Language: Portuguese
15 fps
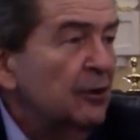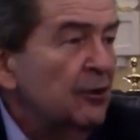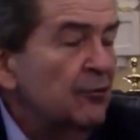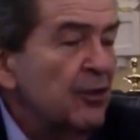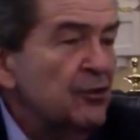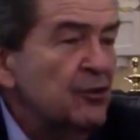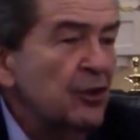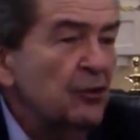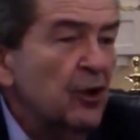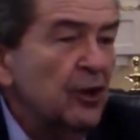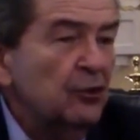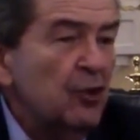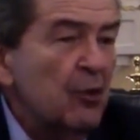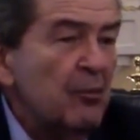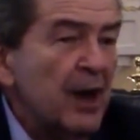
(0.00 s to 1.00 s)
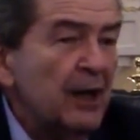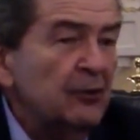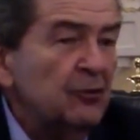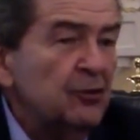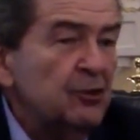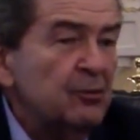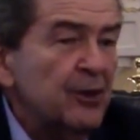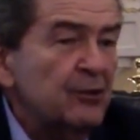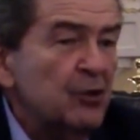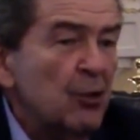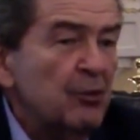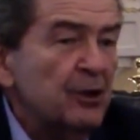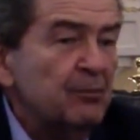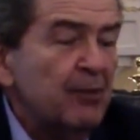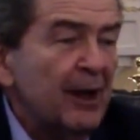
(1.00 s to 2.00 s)
Vem sendo retomado
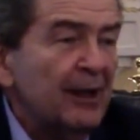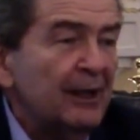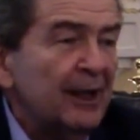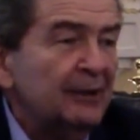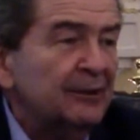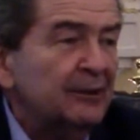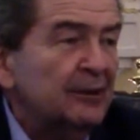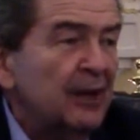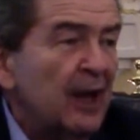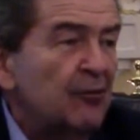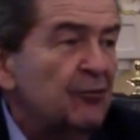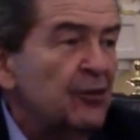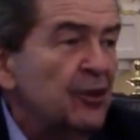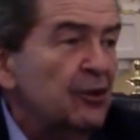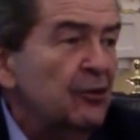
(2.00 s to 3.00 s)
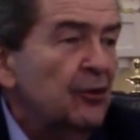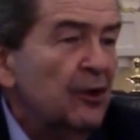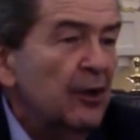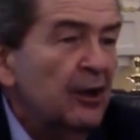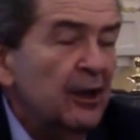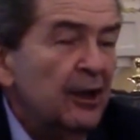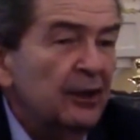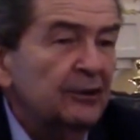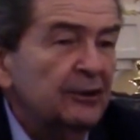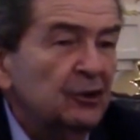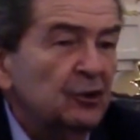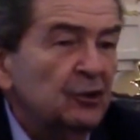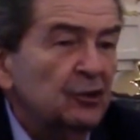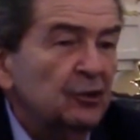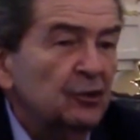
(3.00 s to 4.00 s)
especialmente para a classe de navio,
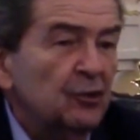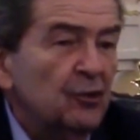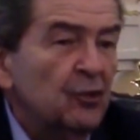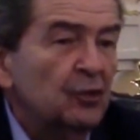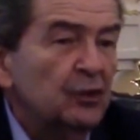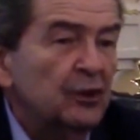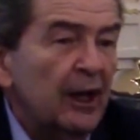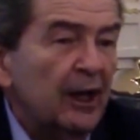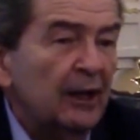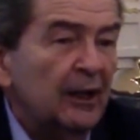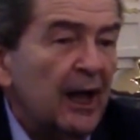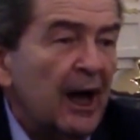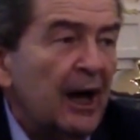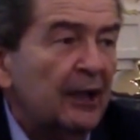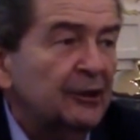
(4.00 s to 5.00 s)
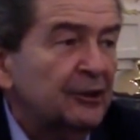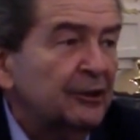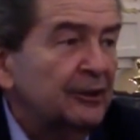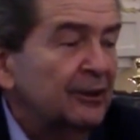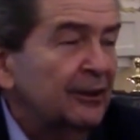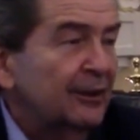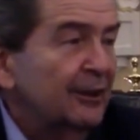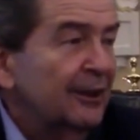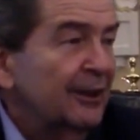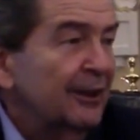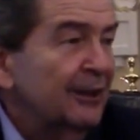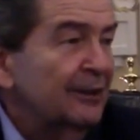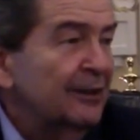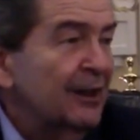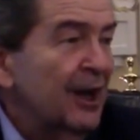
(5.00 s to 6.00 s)
esses ultra large
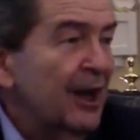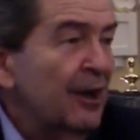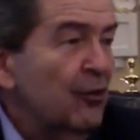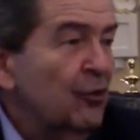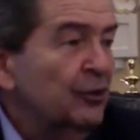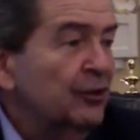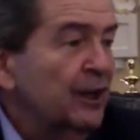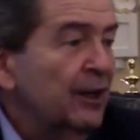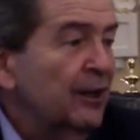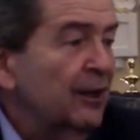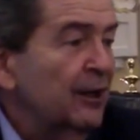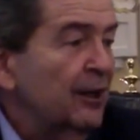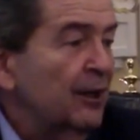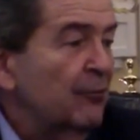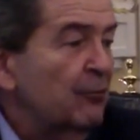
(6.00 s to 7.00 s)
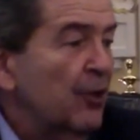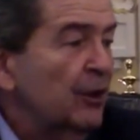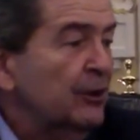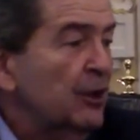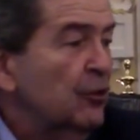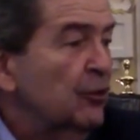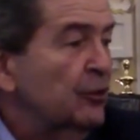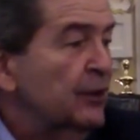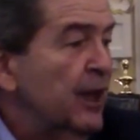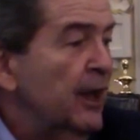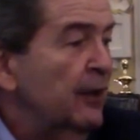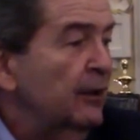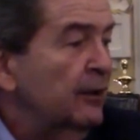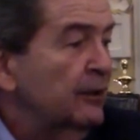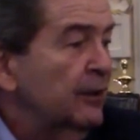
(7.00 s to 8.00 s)
é, é
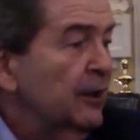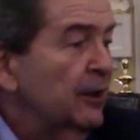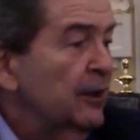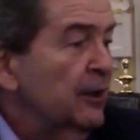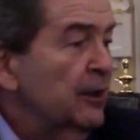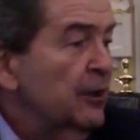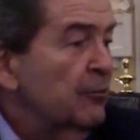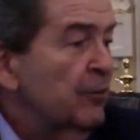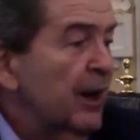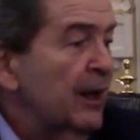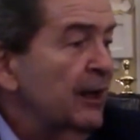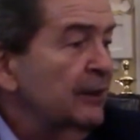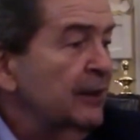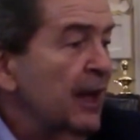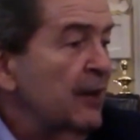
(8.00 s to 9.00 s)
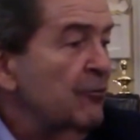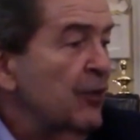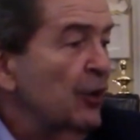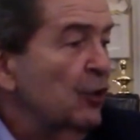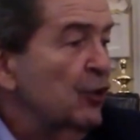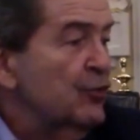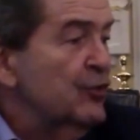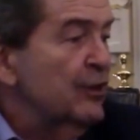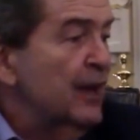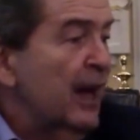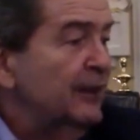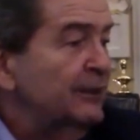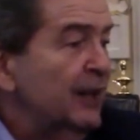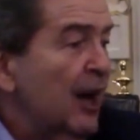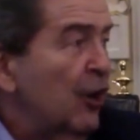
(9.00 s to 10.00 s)
porta-containers, para andar em
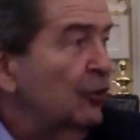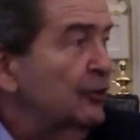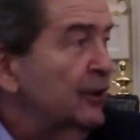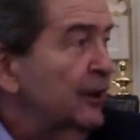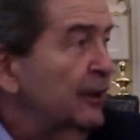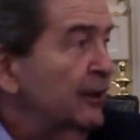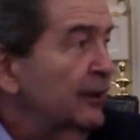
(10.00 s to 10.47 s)
velocidade alta,